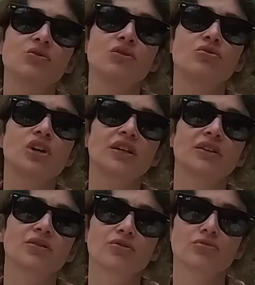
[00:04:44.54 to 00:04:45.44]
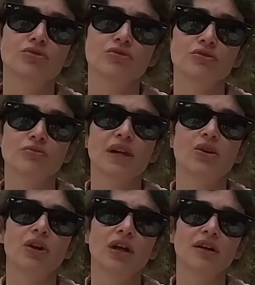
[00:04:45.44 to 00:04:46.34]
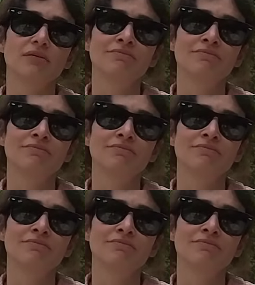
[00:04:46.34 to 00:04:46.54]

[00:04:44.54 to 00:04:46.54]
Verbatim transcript: evet. özel uçakla götürmüşsünüz ha. beni oraya.